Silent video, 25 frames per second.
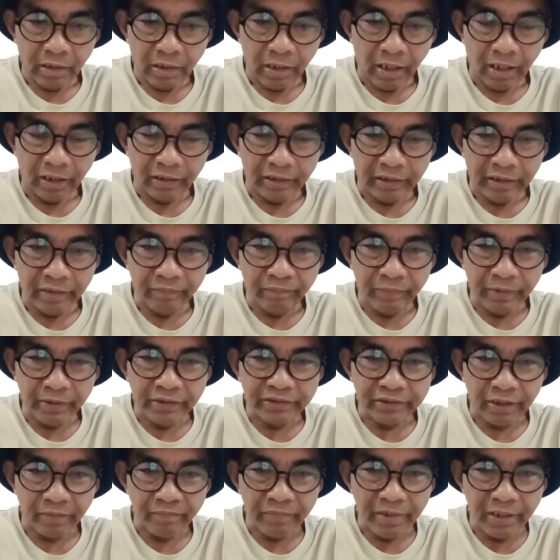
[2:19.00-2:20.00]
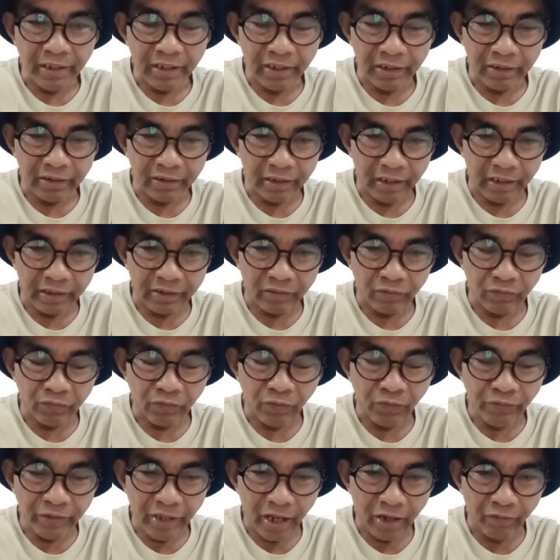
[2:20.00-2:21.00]
Ang ibig sabihin ay
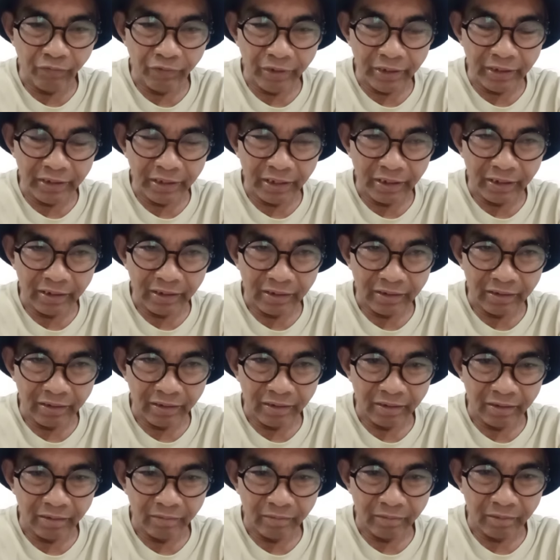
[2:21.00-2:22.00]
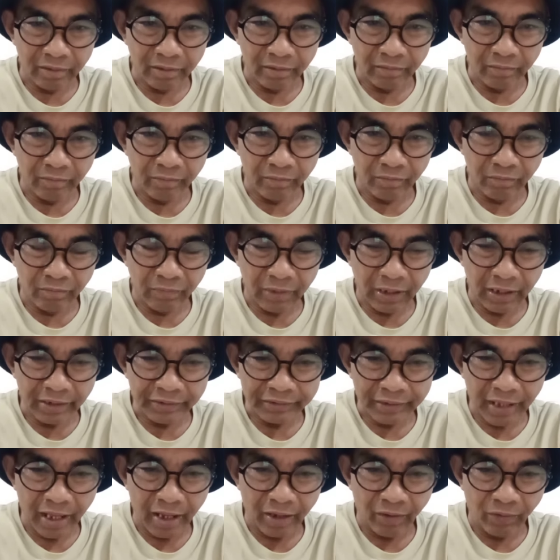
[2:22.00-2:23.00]
gugunawin ng mga
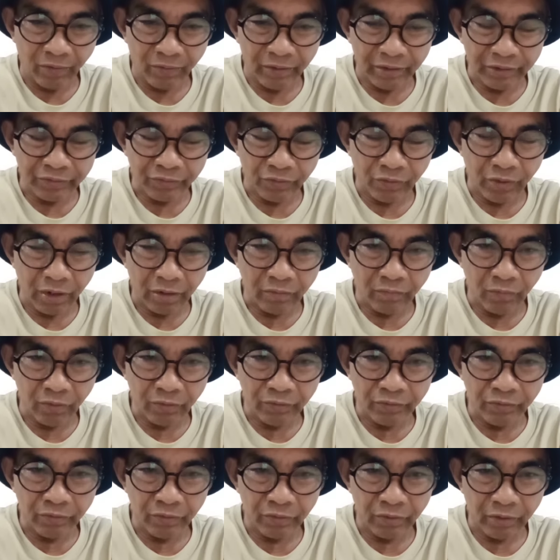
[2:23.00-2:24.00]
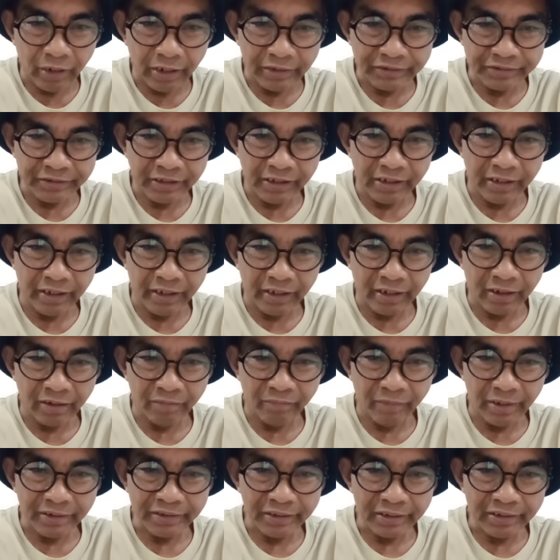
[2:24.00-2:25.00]
taong ito ang mundo at sila
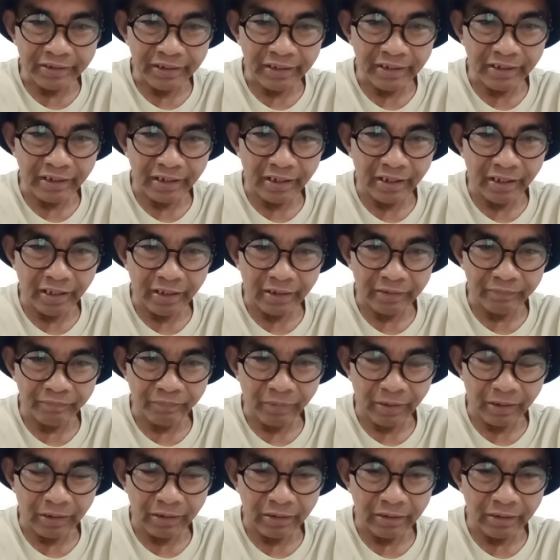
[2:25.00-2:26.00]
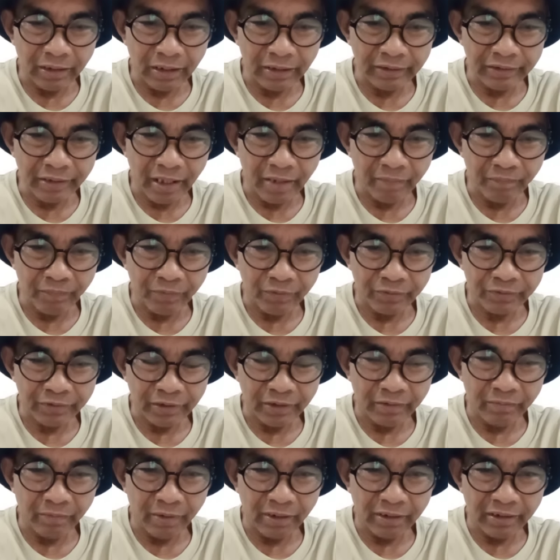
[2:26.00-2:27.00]
ang matitira at pagkatapos
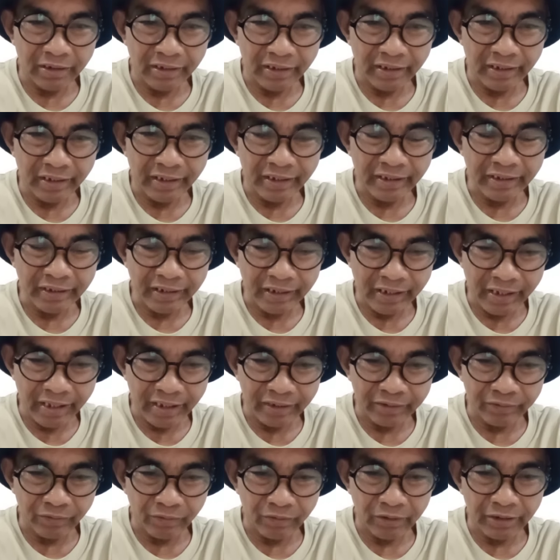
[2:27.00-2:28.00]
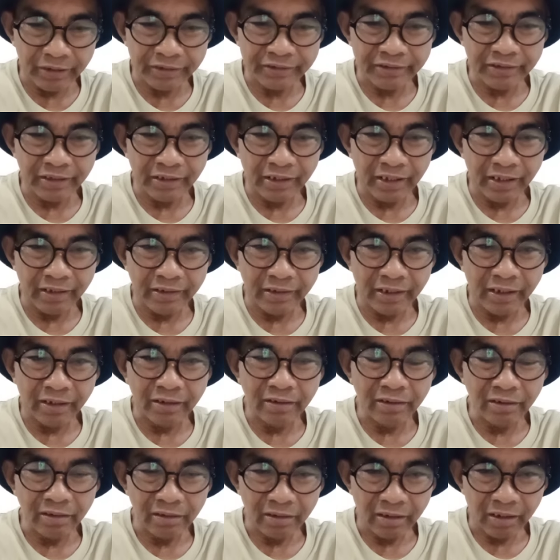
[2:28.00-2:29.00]
ay magre-recreate ulit sila
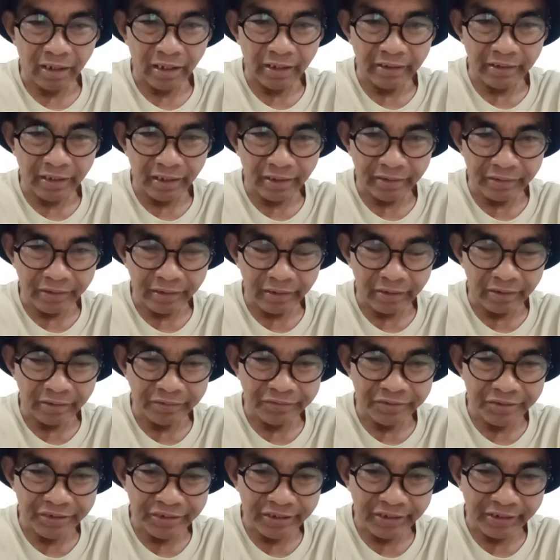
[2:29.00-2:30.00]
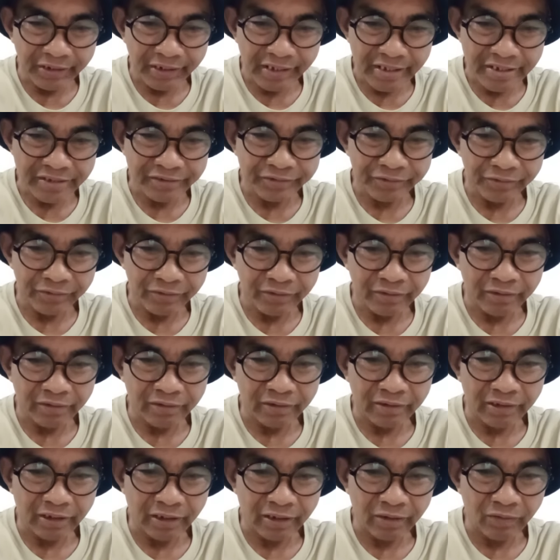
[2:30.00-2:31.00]
ng another generation
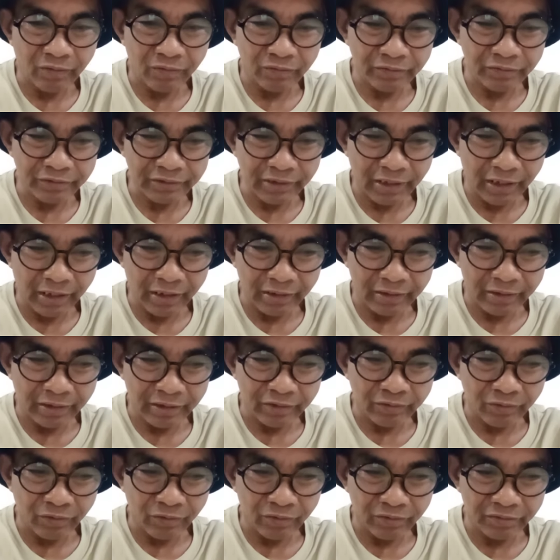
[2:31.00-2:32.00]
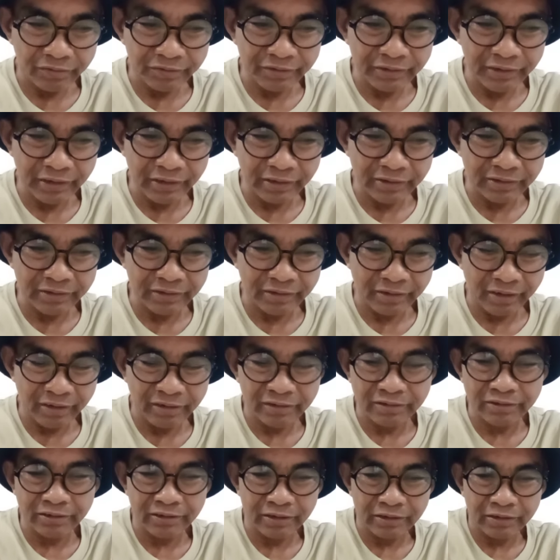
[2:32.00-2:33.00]
na kung saan itong six
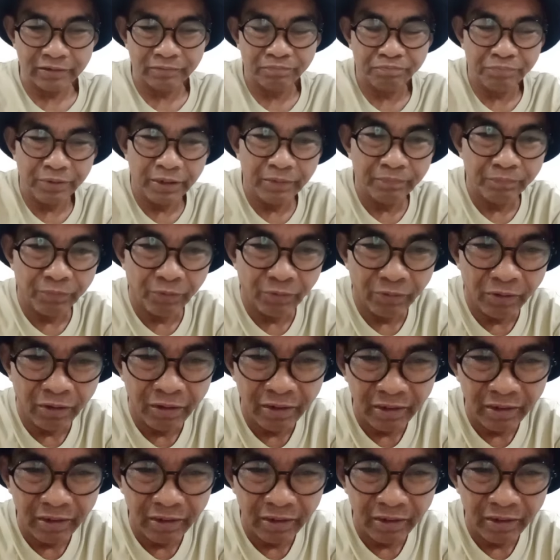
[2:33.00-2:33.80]
richest people